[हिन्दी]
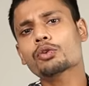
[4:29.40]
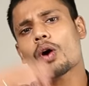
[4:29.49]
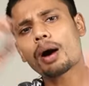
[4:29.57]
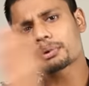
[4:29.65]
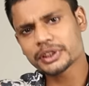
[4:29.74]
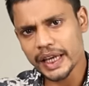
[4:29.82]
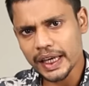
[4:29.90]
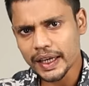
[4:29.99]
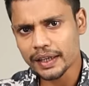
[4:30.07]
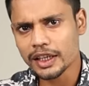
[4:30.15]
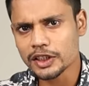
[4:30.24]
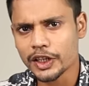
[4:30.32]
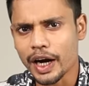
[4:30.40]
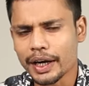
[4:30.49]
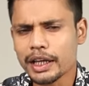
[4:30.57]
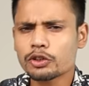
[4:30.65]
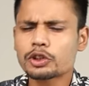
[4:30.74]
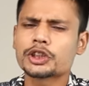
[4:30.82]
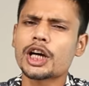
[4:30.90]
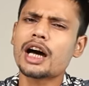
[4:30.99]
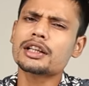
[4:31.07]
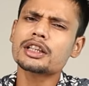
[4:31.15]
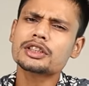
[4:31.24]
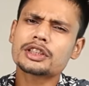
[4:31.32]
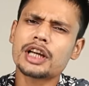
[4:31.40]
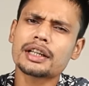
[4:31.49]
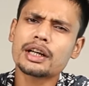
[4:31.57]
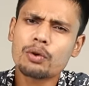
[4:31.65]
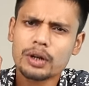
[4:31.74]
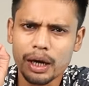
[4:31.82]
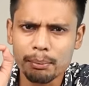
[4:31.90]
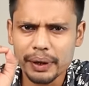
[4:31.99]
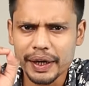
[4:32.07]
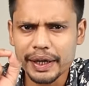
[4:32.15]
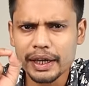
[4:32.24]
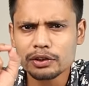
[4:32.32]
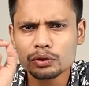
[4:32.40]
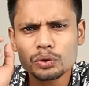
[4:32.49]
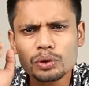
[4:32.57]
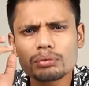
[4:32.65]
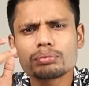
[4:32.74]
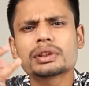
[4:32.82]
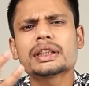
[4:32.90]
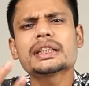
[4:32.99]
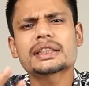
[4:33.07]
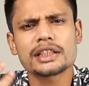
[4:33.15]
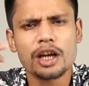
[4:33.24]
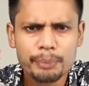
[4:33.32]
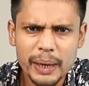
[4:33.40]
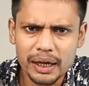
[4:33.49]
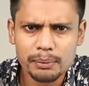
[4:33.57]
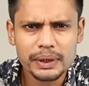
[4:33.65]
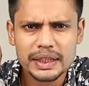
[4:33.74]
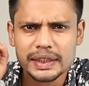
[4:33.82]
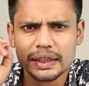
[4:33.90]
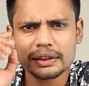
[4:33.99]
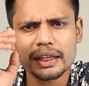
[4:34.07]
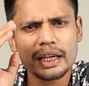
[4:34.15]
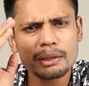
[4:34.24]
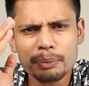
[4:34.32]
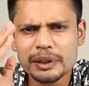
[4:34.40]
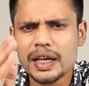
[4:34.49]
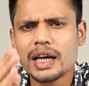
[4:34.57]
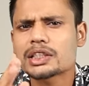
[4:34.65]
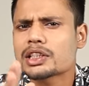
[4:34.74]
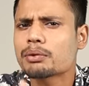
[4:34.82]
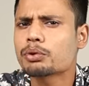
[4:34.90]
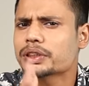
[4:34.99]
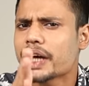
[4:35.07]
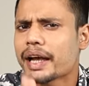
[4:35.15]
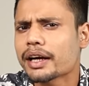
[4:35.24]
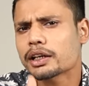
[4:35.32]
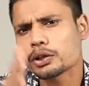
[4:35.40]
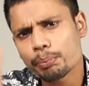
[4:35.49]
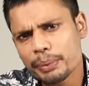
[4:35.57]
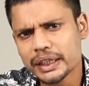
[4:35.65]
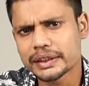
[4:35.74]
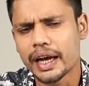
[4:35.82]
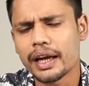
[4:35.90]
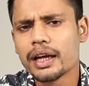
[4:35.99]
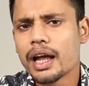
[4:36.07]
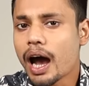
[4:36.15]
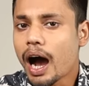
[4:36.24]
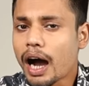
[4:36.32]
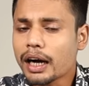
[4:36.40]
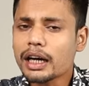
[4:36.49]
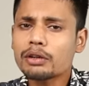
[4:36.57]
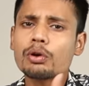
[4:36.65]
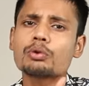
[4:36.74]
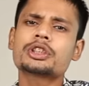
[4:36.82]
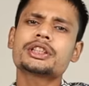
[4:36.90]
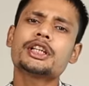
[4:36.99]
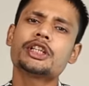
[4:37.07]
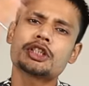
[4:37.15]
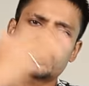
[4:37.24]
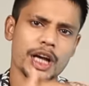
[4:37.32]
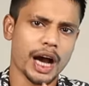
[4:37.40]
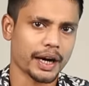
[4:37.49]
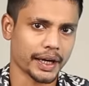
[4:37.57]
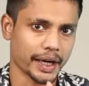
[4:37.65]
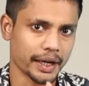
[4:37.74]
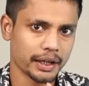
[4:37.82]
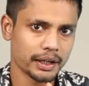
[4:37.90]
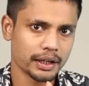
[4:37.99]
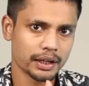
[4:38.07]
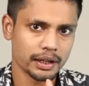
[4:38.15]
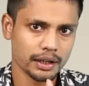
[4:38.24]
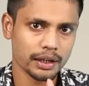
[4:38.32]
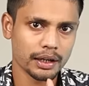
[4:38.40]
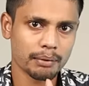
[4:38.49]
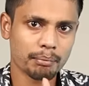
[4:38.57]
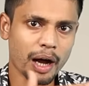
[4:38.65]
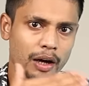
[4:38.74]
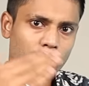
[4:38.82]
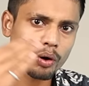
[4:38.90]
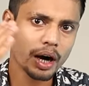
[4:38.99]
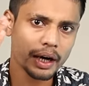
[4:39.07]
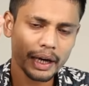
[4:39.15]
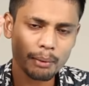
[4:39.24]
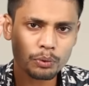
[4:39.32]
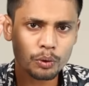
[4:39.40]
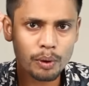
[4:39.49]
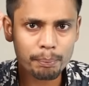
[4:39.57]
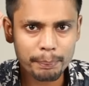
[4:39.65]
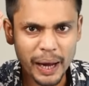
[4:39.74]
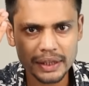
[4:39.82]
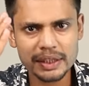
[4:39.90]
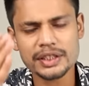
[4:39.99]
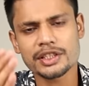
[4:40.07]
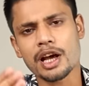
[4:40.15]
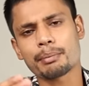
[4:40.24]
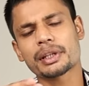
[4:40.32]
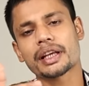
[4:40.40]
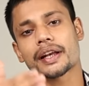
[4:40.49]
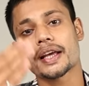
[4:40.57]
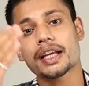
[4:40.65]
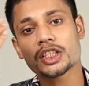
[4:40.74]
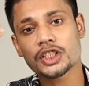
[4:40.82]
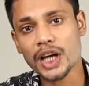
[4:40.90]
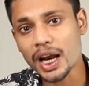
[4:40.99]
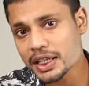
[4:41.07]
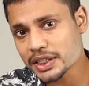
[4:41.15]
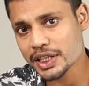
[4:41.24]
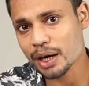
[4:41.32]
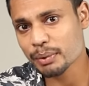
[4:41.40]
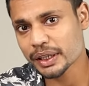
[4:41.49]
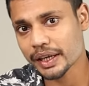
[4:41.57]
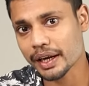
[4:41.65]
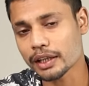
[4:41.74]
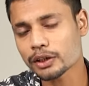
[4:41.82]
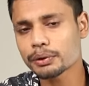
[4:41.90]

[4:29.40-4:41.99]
अगर वो आप सेल करना चाह रहा है तो ज़्यादा से ज़्यादा वो कम करेगा तो तीस हज़ार रुपया कम कर सकता है यानी पचास हज़ार वो चाहेगा कि वो बिक जाए अगर वो उससे नीचे आ रहा है मान लो अगर आपको वो पैंतीस हज़ार में दे रहा है या चालीस हज़ार में दे रहा है